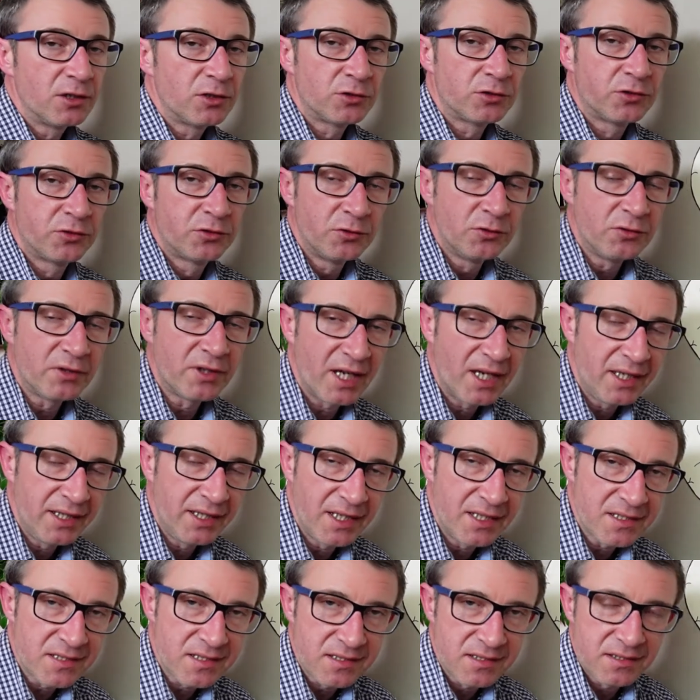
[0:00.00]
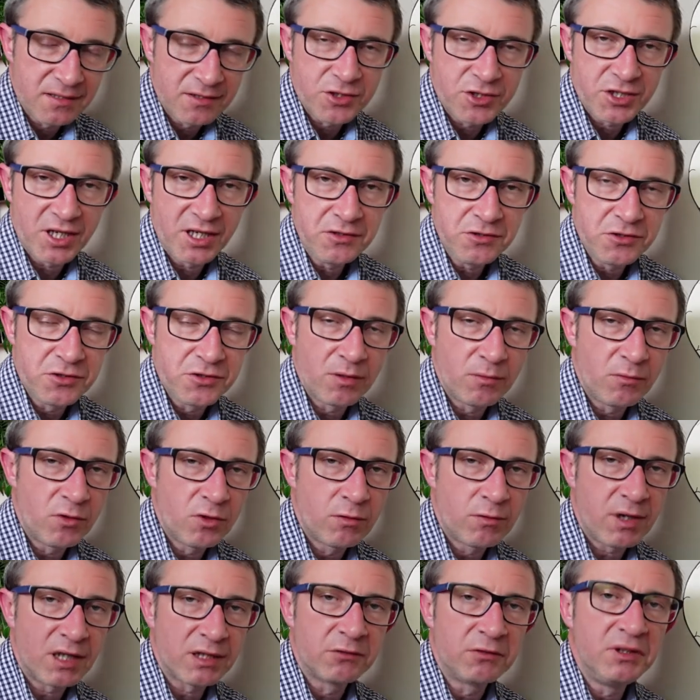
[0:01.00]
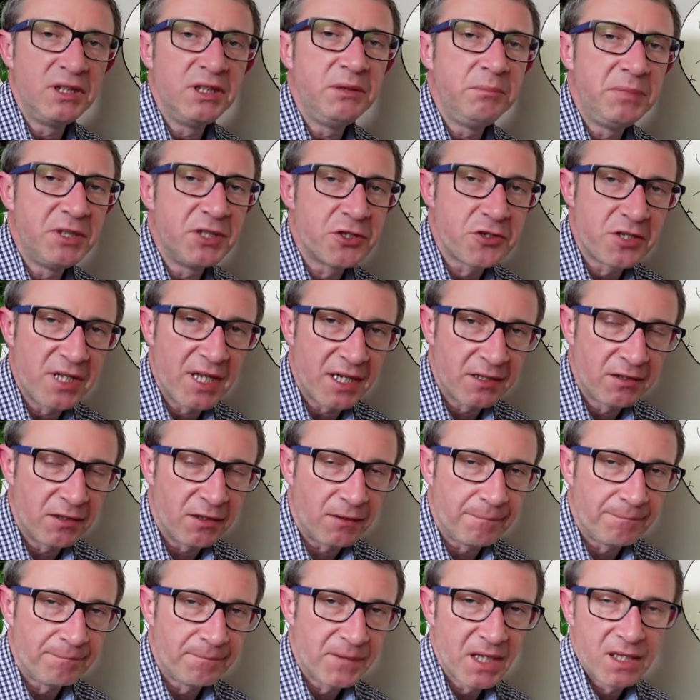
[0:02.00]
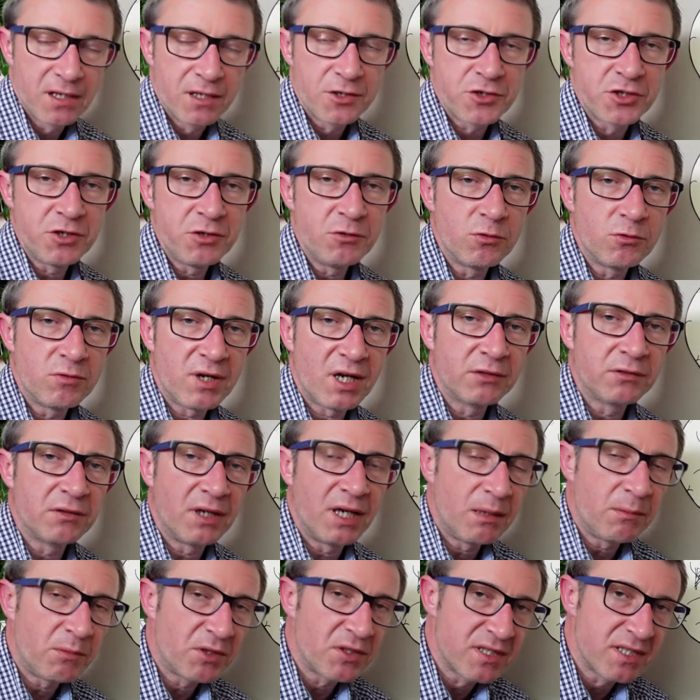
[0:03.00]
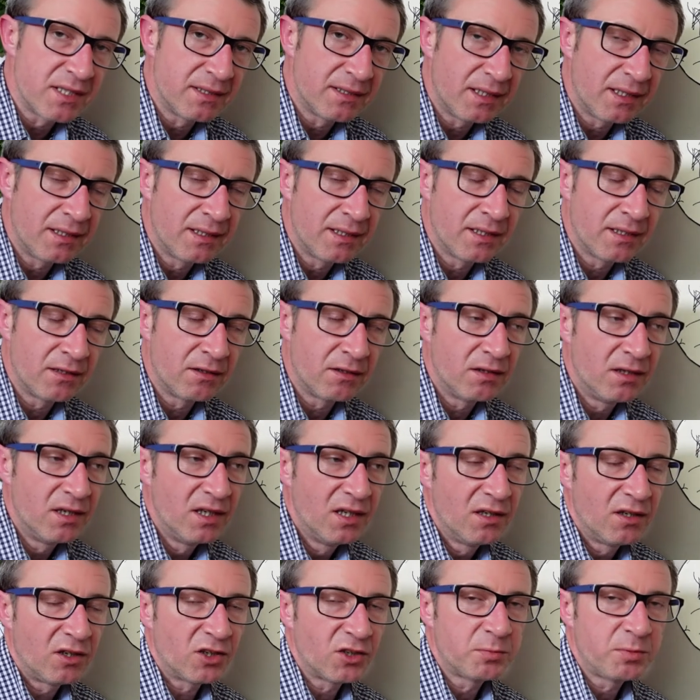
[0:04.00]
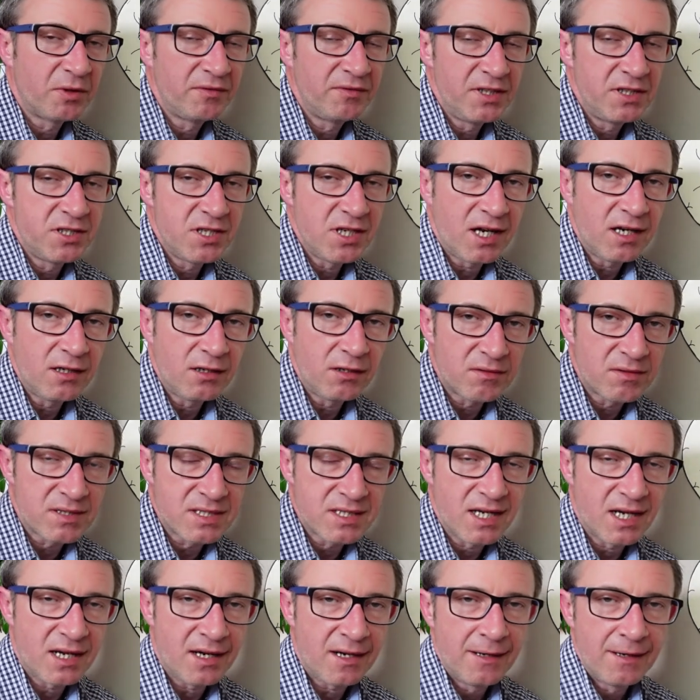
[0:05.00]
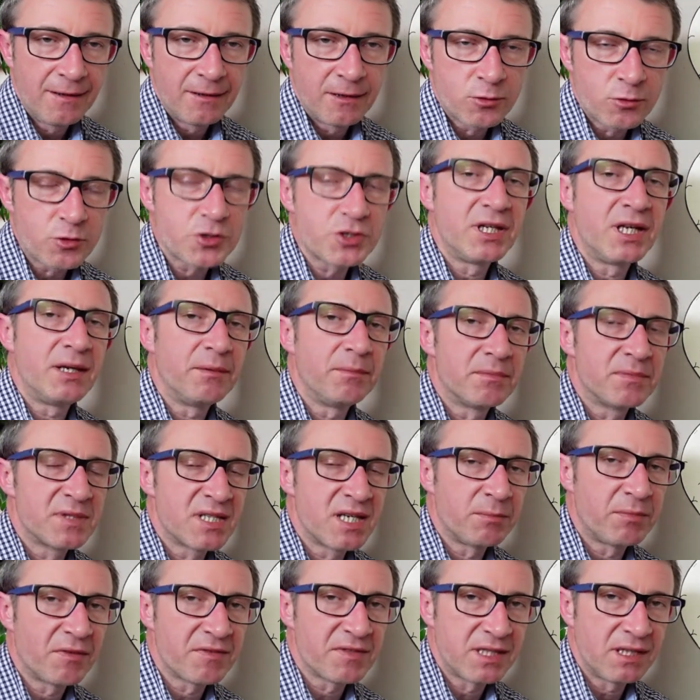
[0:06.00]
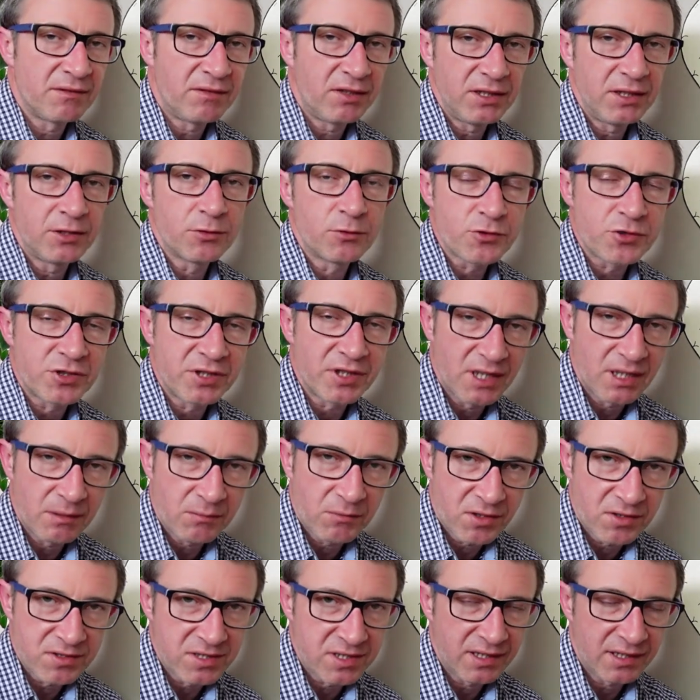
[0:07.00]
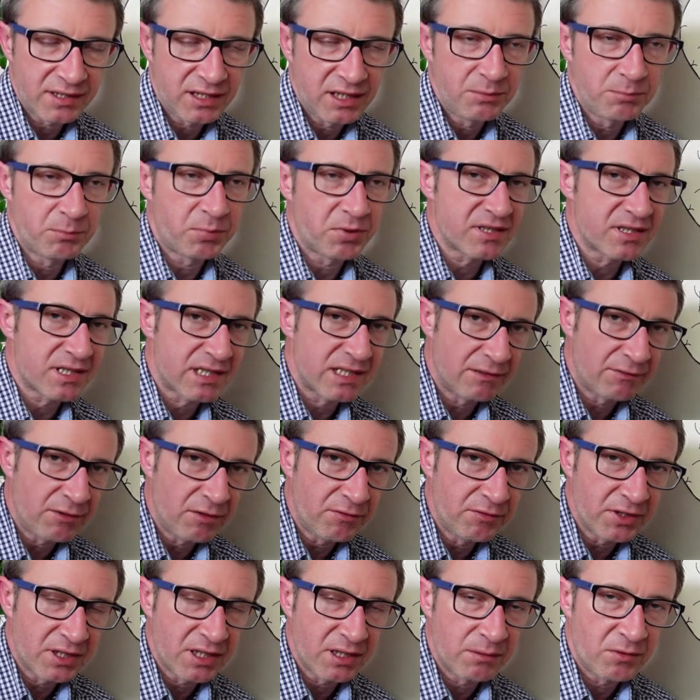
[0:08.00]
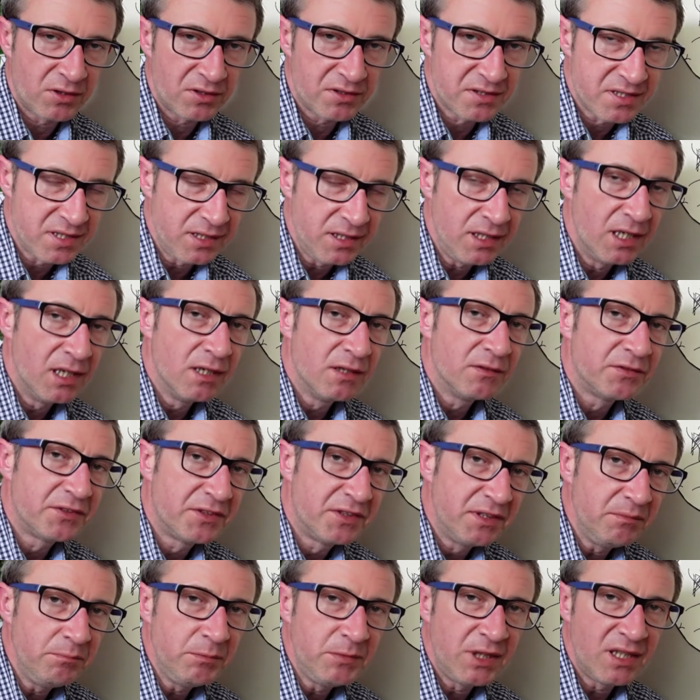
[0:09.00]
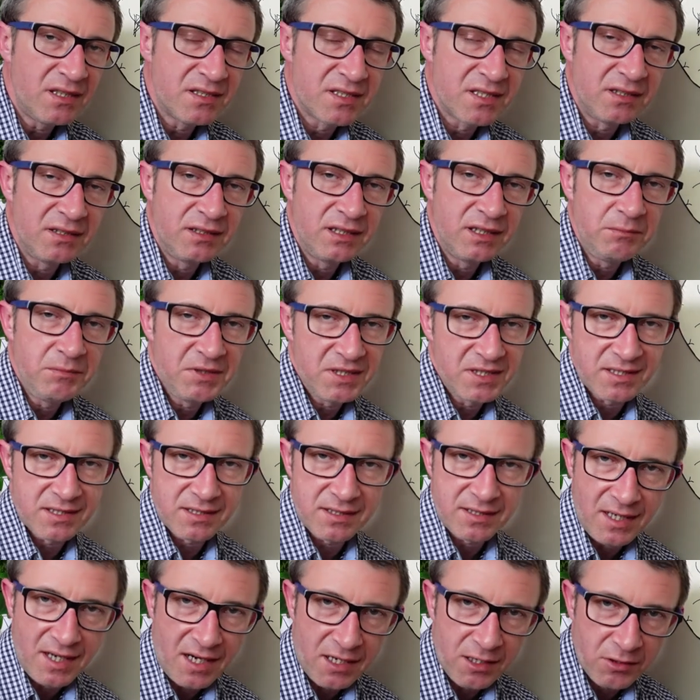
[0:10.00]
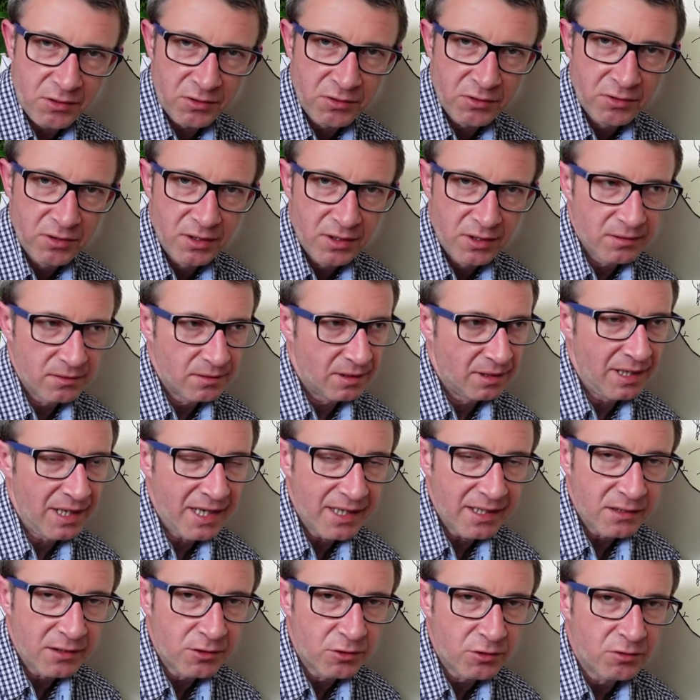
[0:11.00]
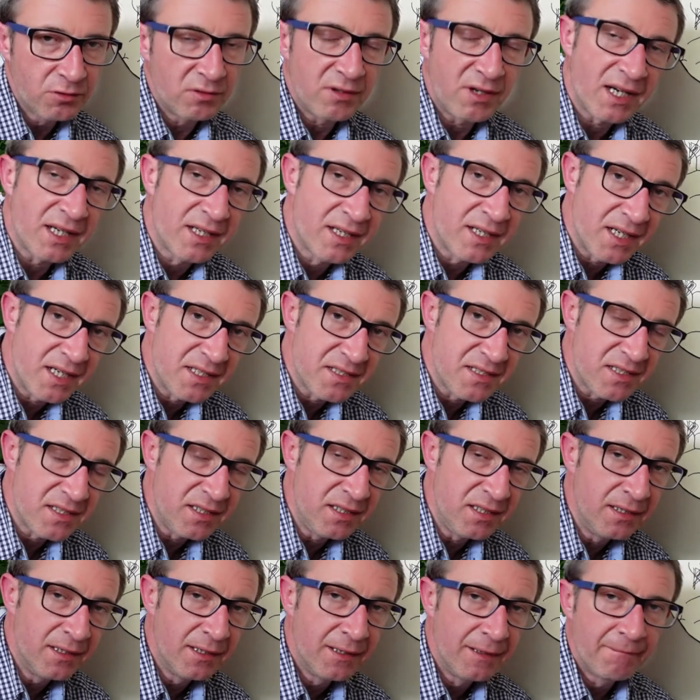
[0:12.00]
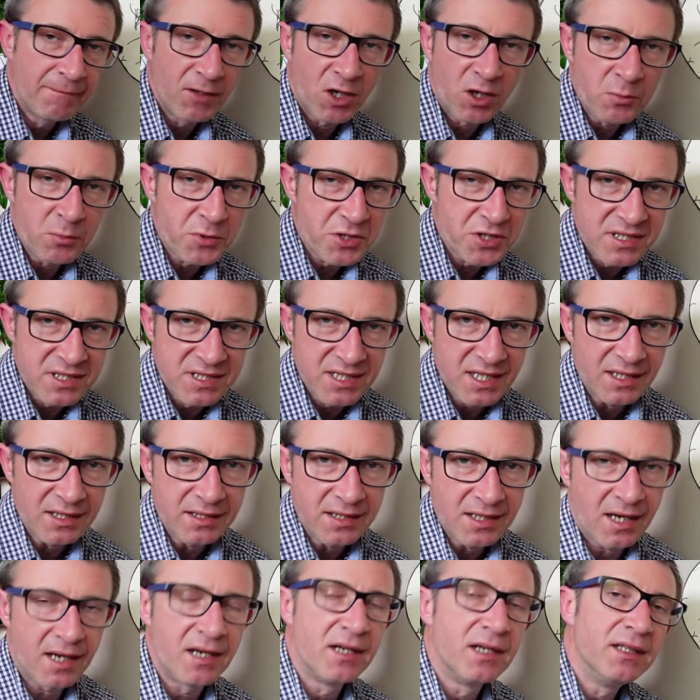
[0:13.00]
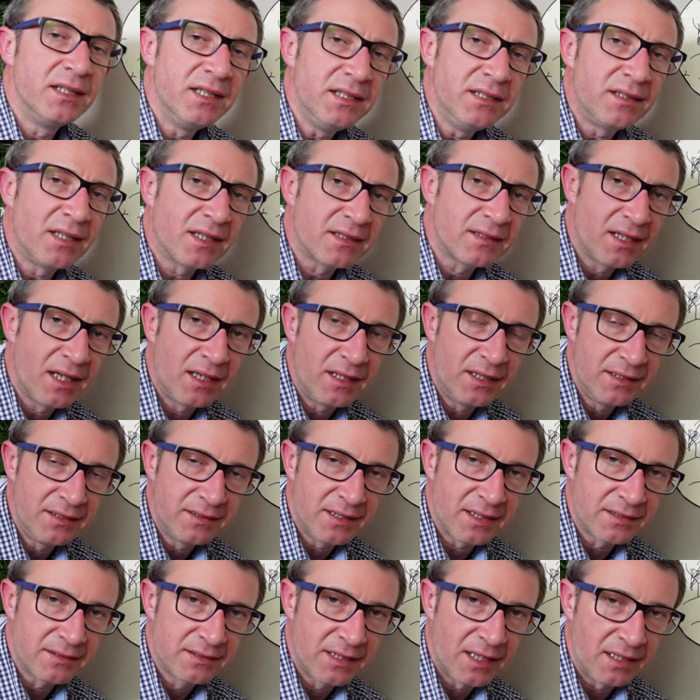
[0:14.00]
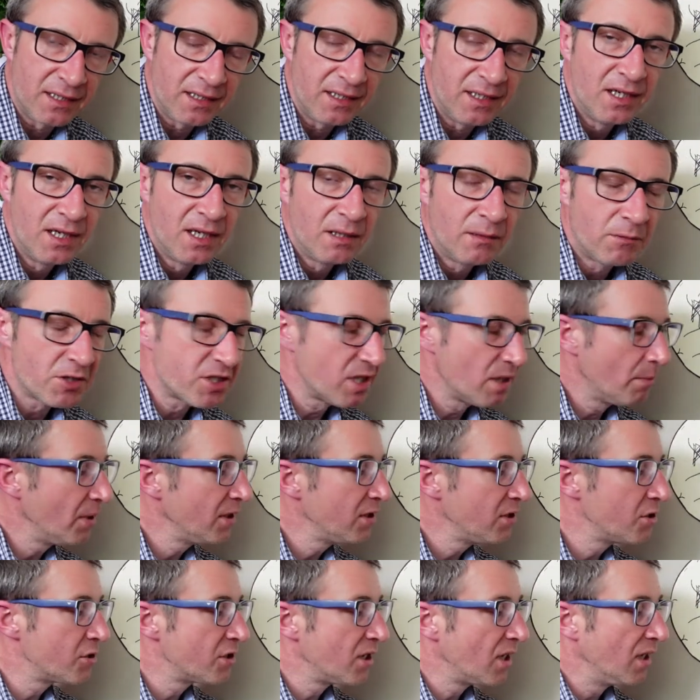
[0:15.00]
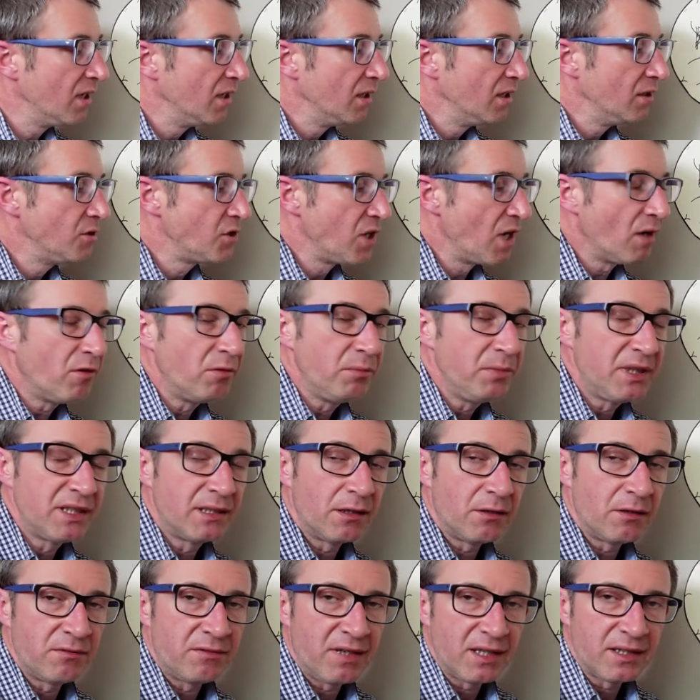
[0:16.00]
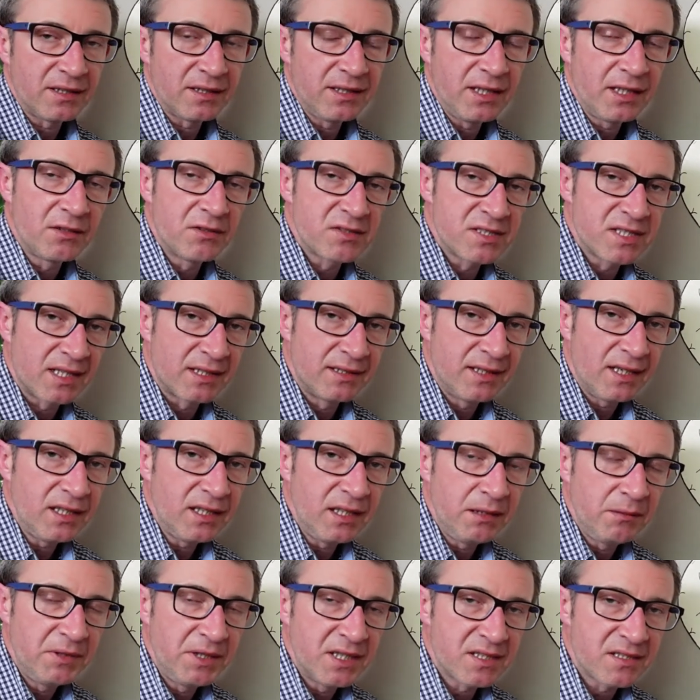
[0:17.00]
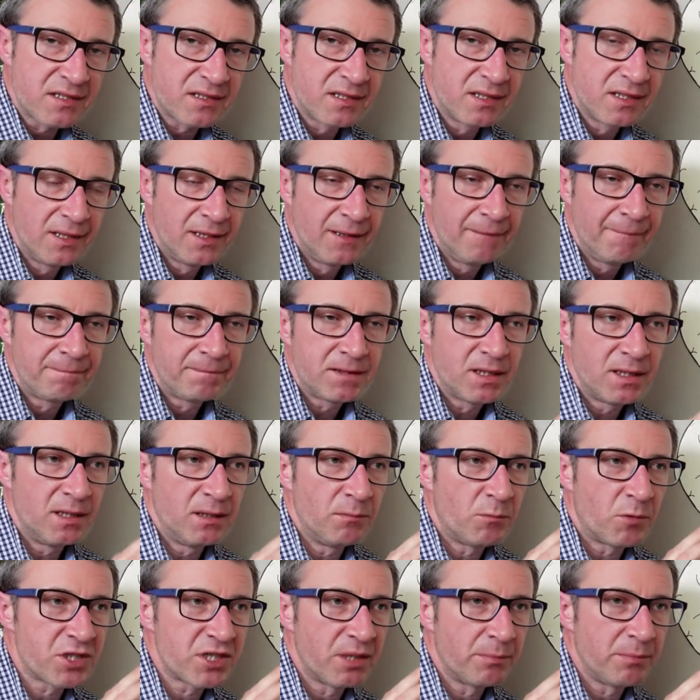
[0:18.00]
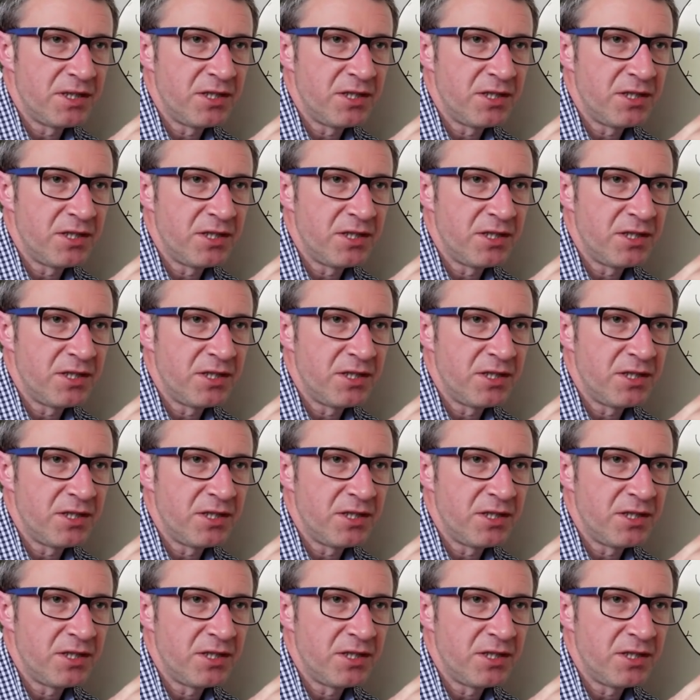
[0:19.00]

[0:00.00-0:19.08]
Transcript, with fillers: które jest częścią układu limbicznego, czyli układu emocjonalnego, odpowiedzialną za, różne, za powstawanie różnych emocji, takich podstawowych emocji, w tym m.in. strachu, lęku, agresji, obrzydzenia itd., tak itd. Tak można powiedzieć, że ciało migdałowate, jego zadaniem jest, e, można